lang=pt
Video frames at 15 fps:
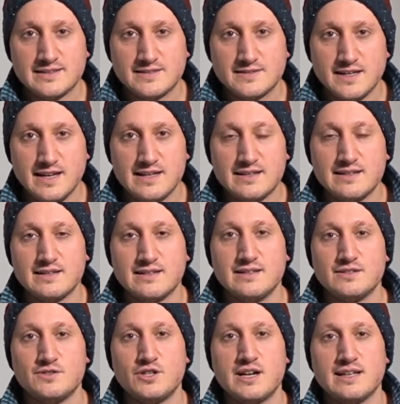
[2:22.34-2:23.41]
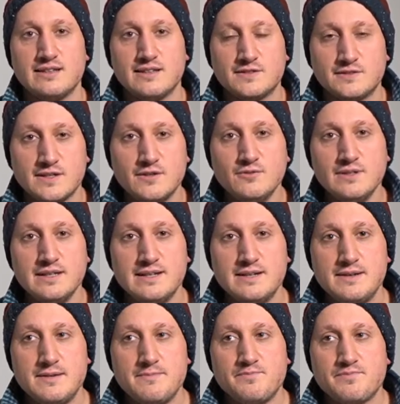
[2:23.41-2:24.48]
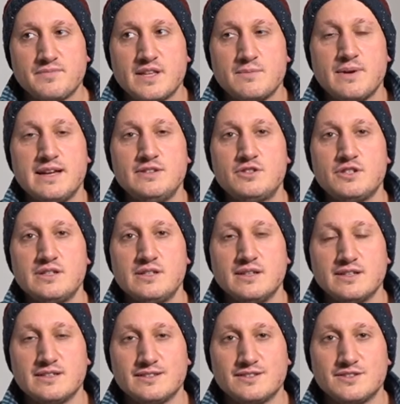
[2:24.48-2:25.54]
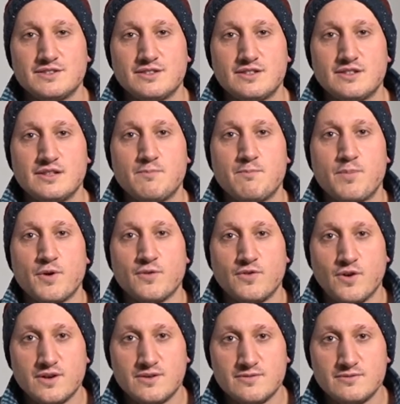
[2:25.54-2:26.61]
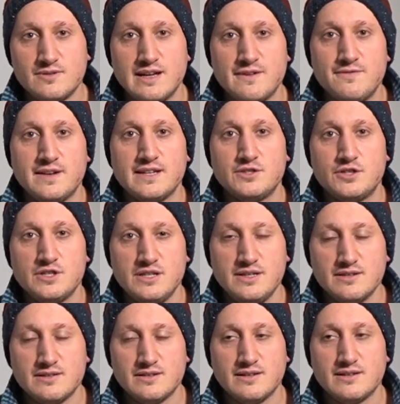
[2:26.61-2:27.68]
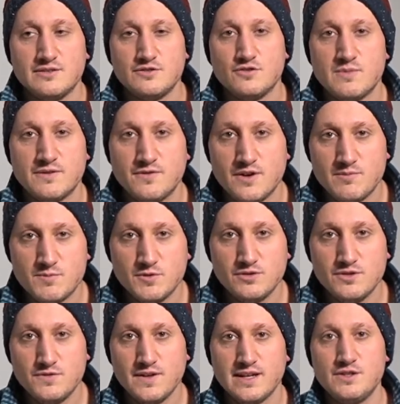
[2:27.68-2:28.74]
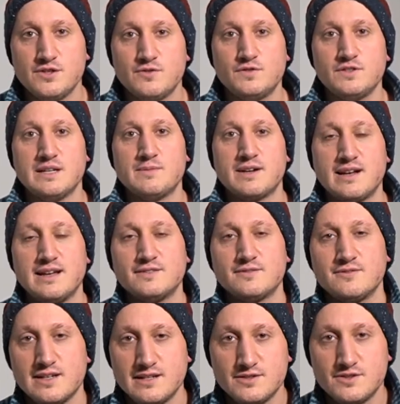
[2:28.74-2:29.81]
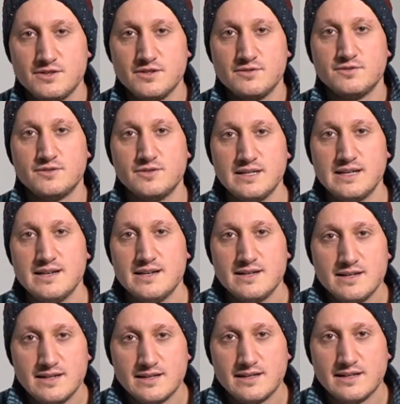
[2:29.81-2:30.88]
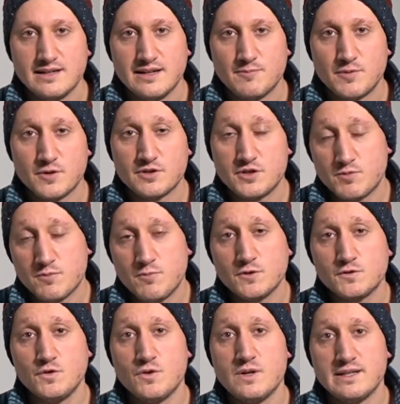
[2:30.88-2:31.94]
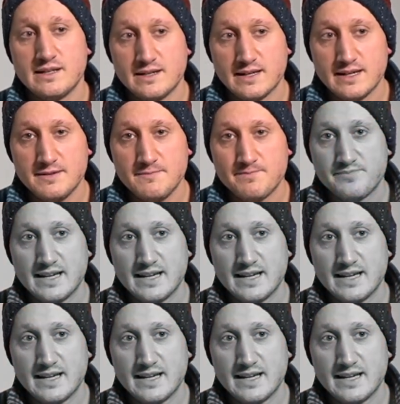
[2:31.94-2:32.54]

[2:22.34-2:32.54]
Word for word: cena, de cada ação, também te, te provocam refletir de uma forma muito diferente que o cinema clássico narrativo eh, te proporciona, né?